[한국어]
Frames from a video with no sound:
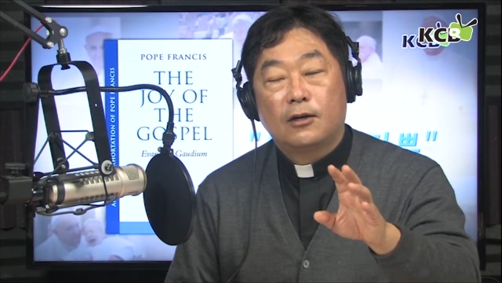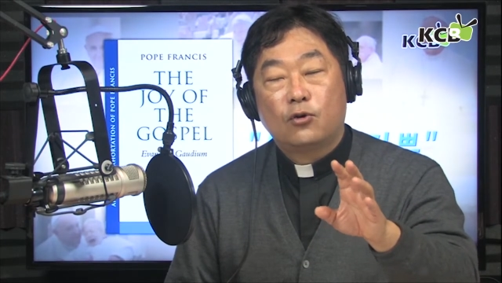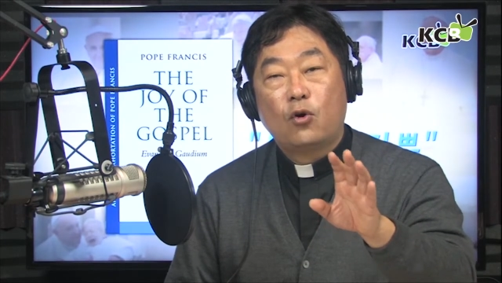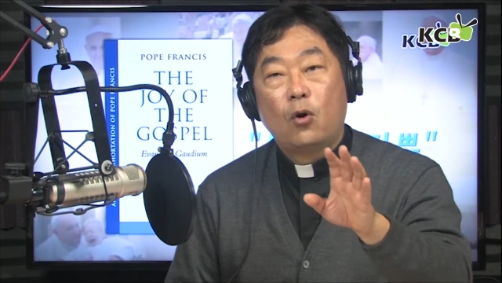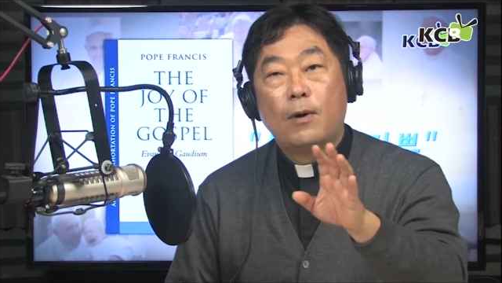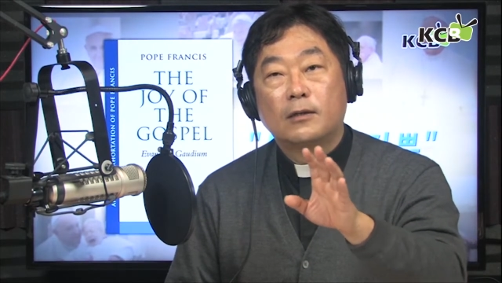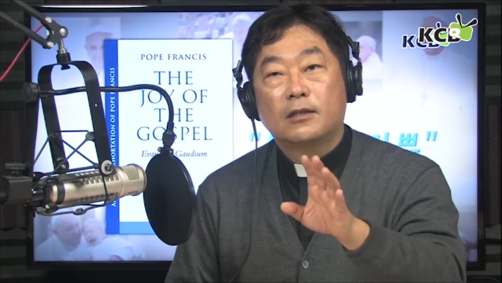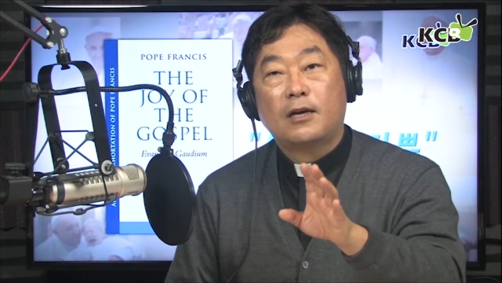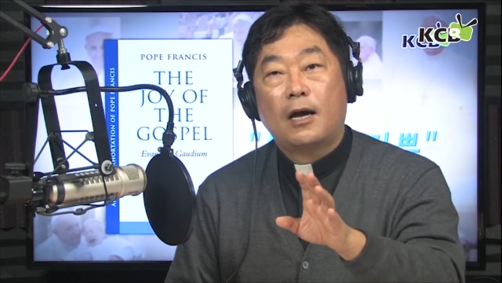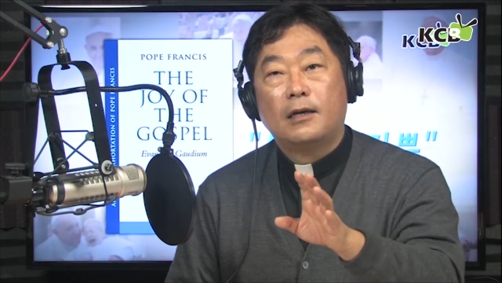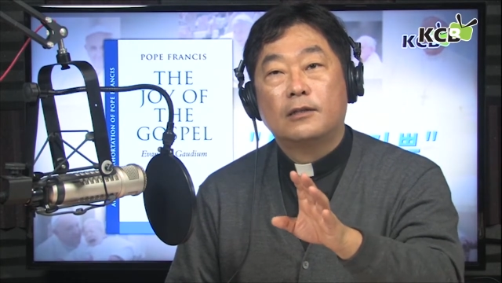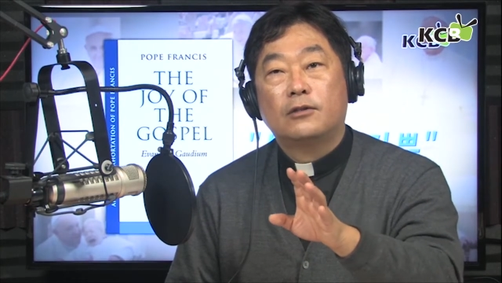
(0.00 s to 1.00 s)
토마스
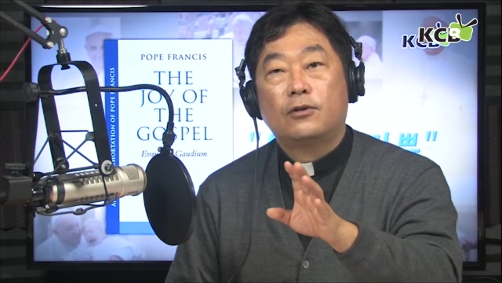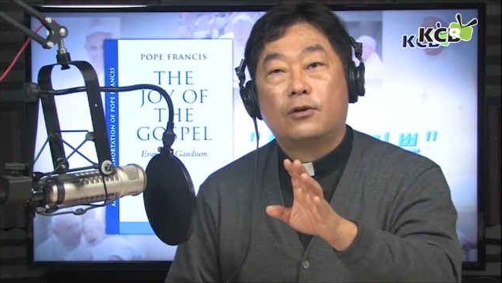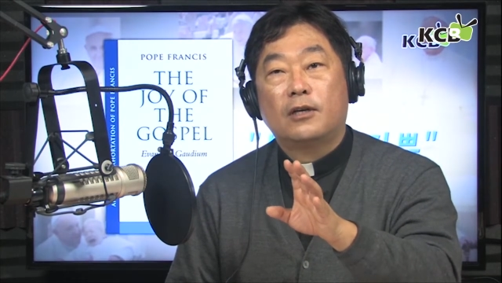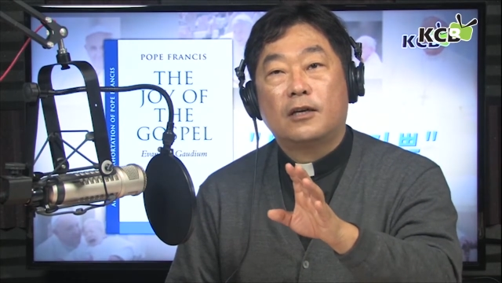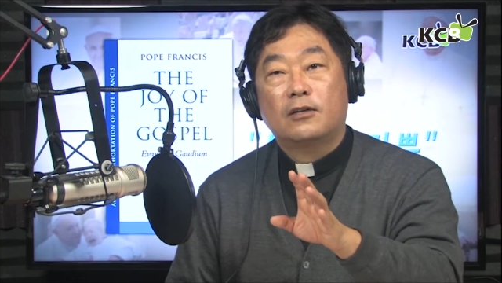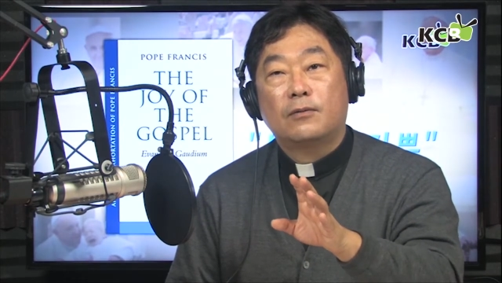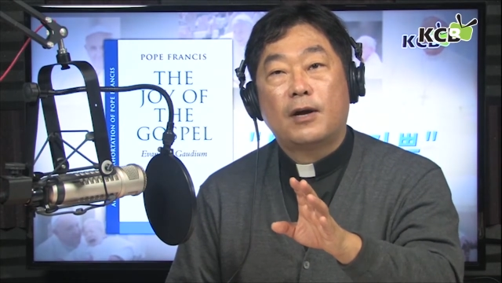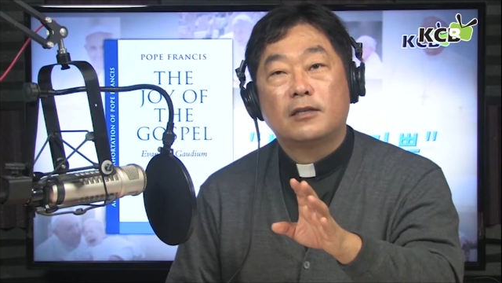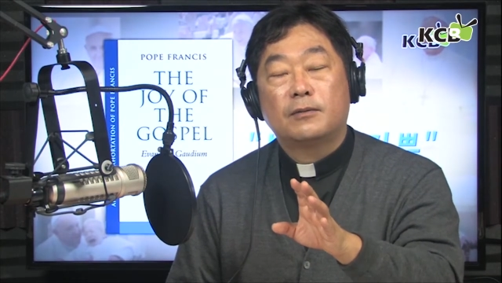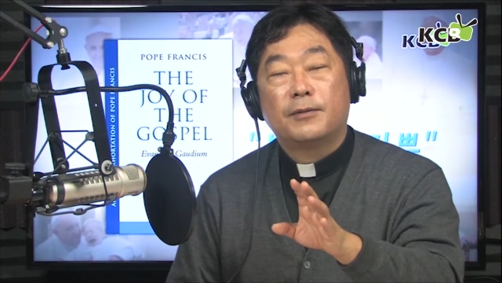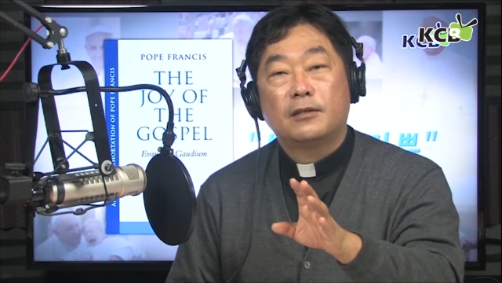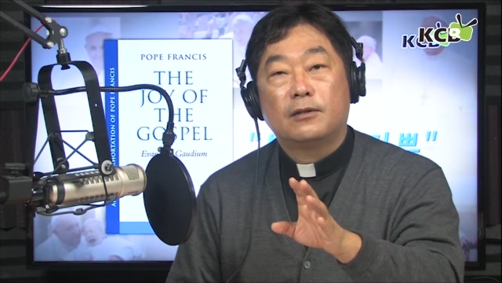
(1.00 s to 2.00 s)
카이너스 성인께서
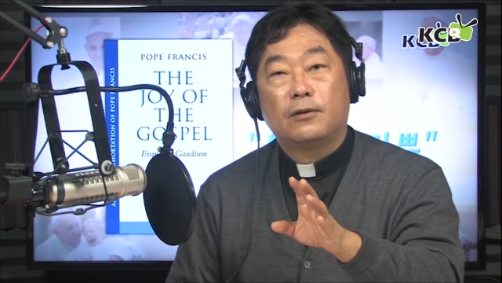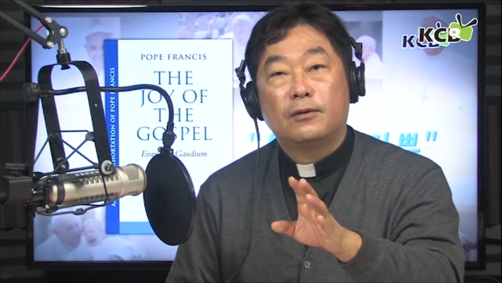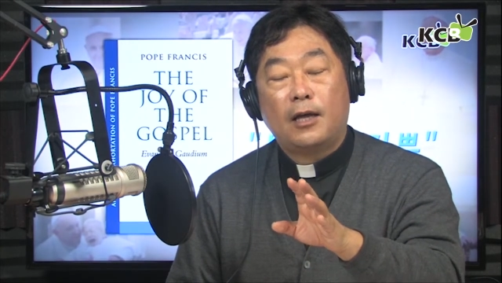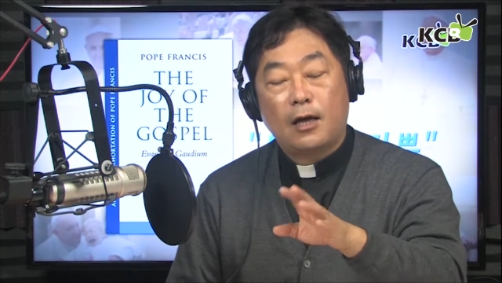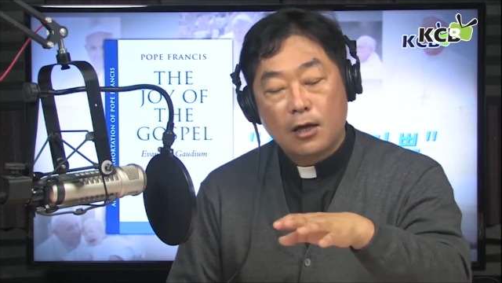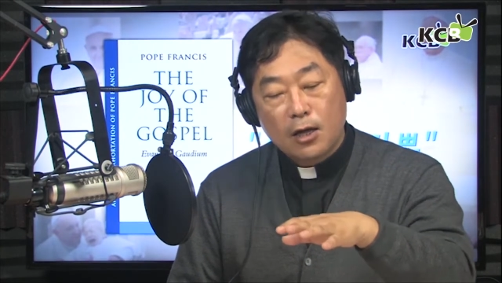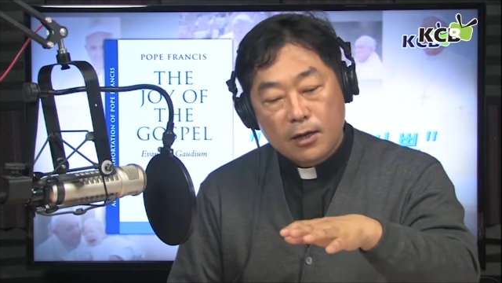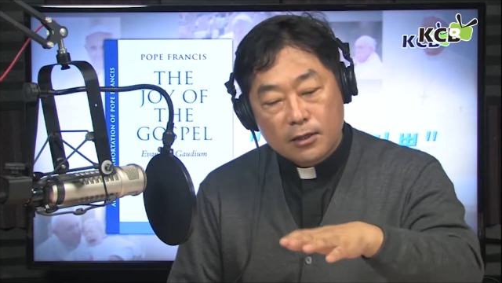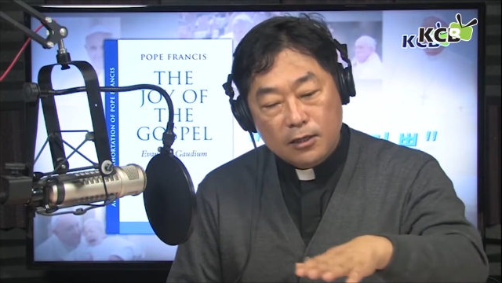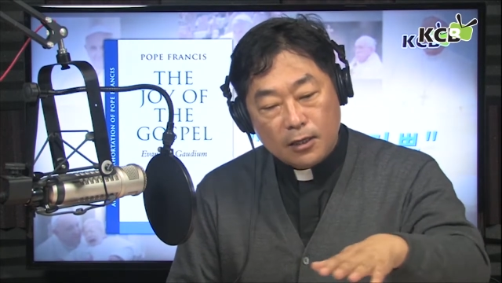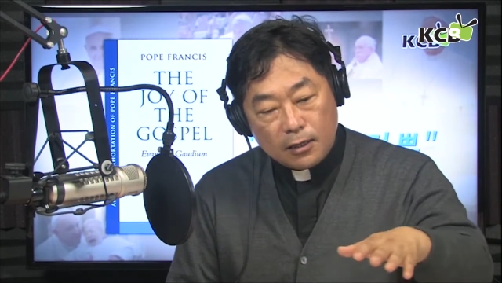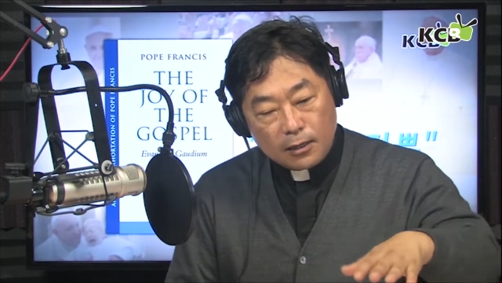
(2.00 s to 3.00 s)
말씀하신 건데
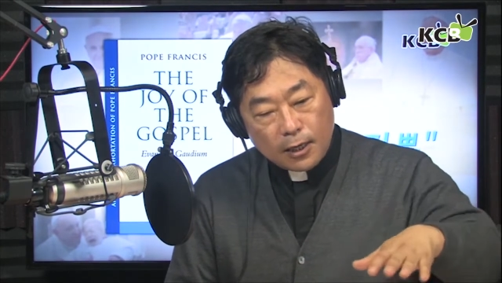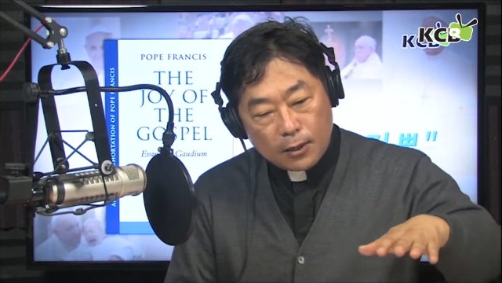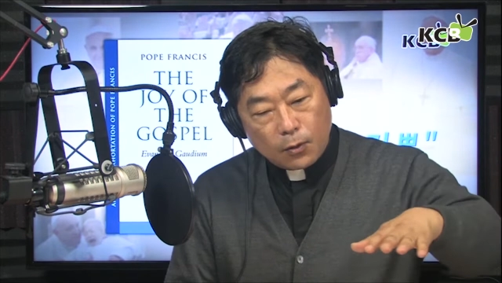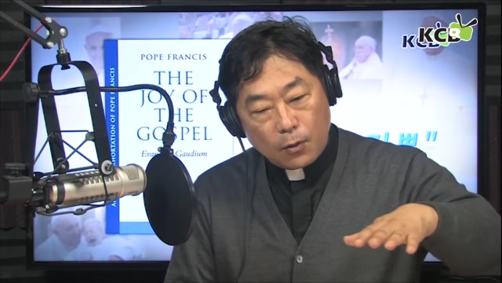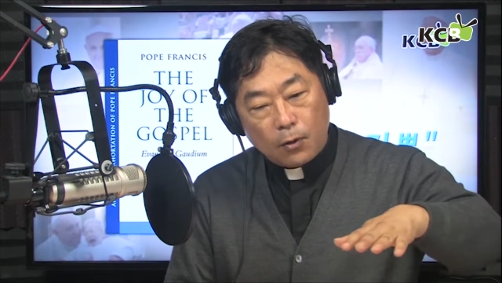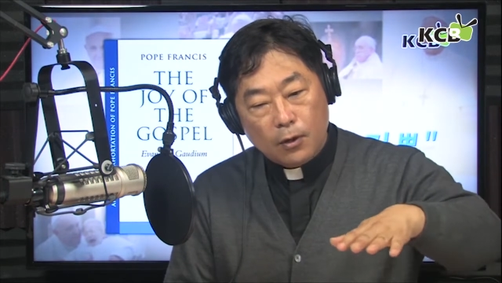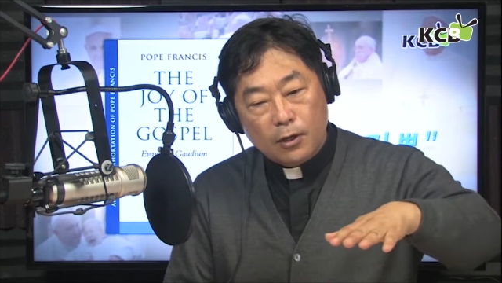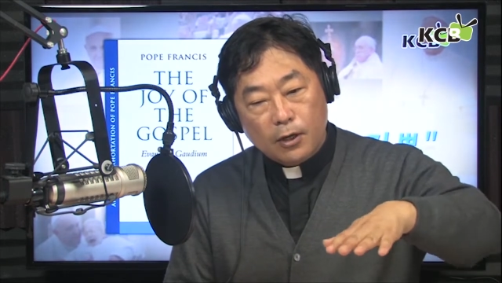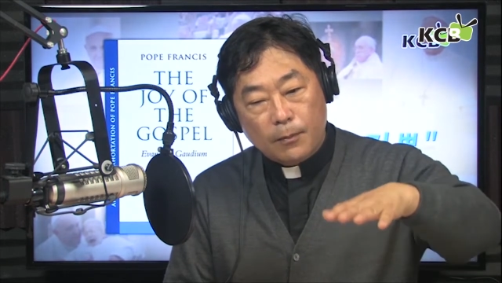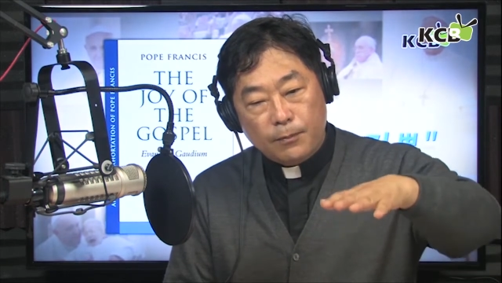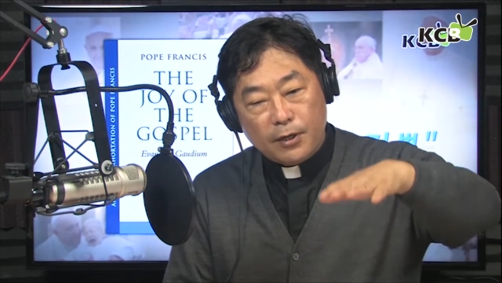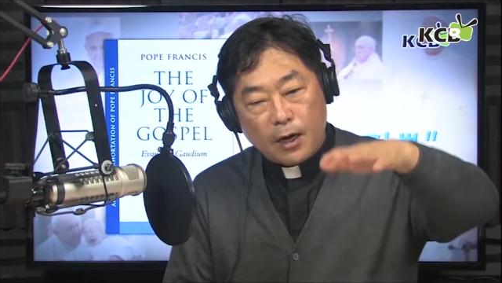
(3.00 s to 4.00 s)
진리에도
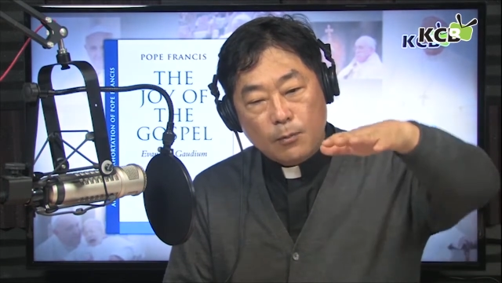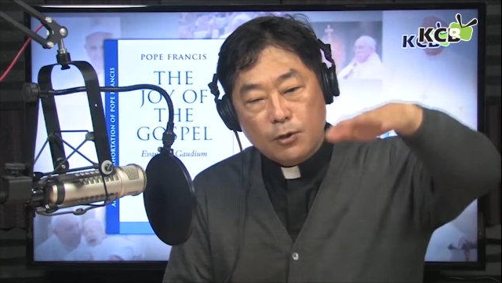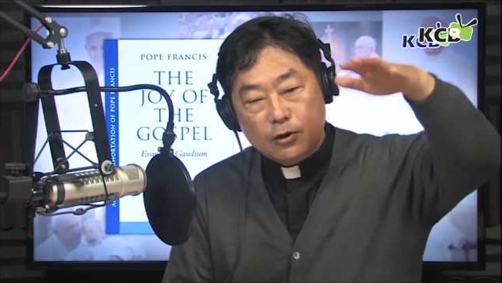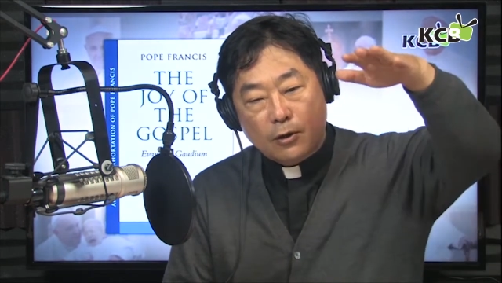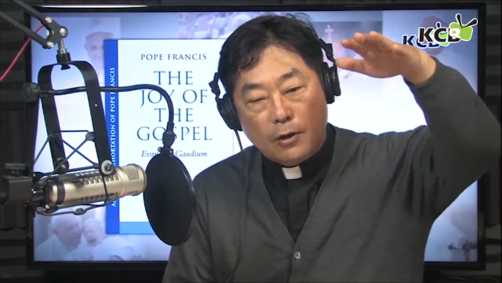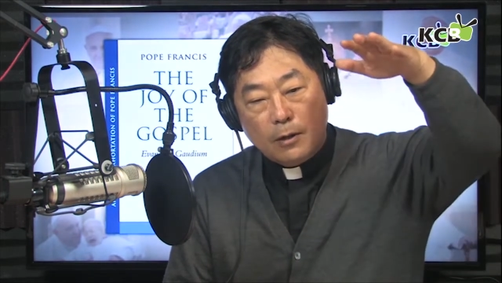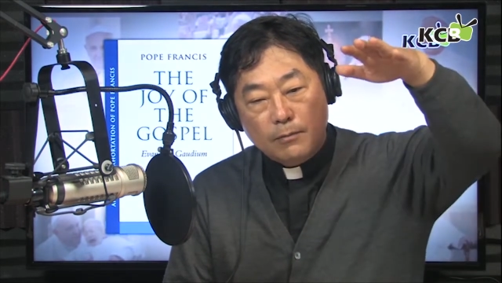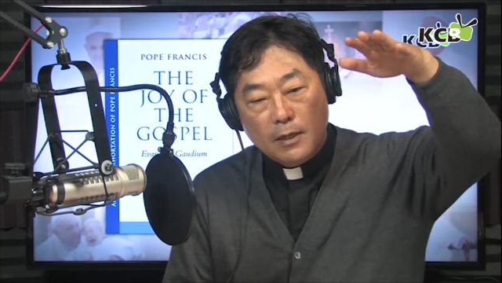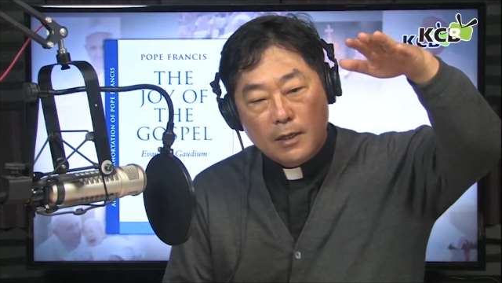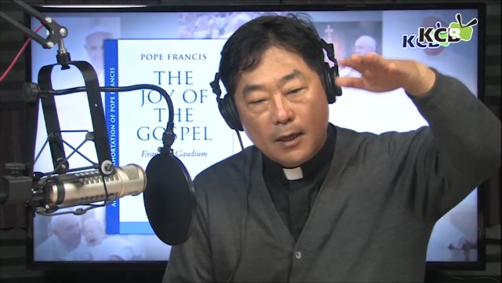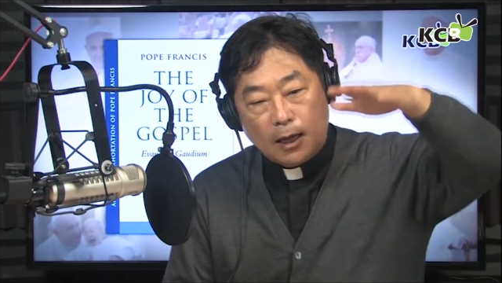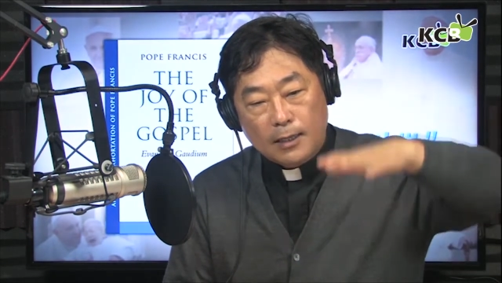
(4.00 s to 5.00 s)
이렇게 피라미처럼
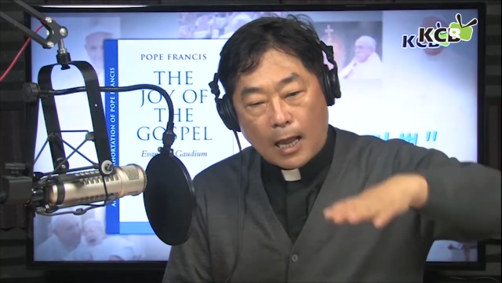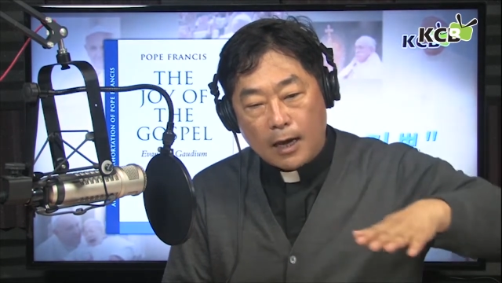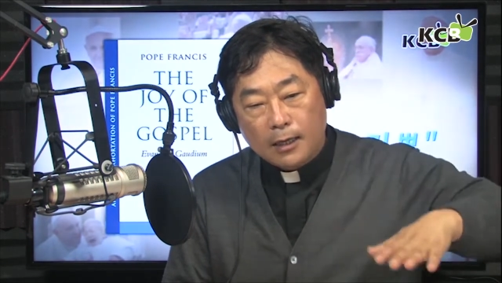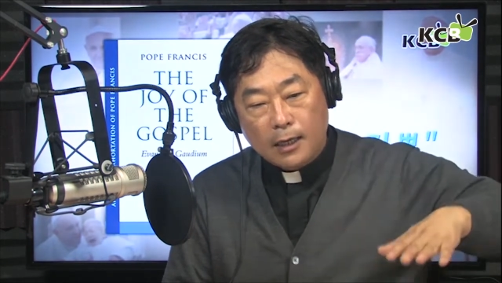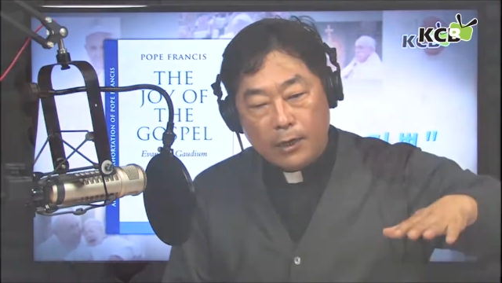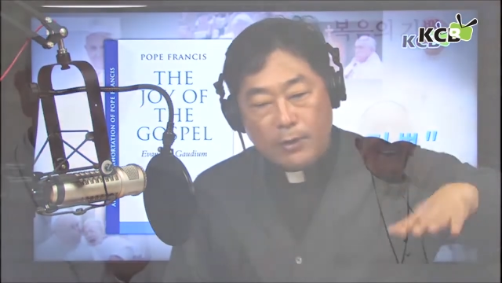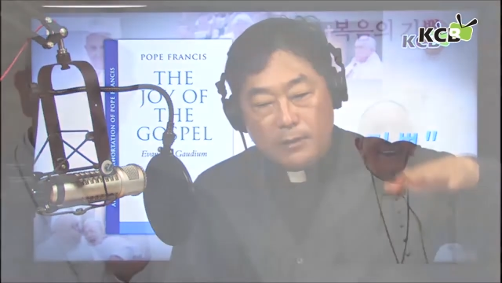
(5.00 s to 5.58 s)
단계와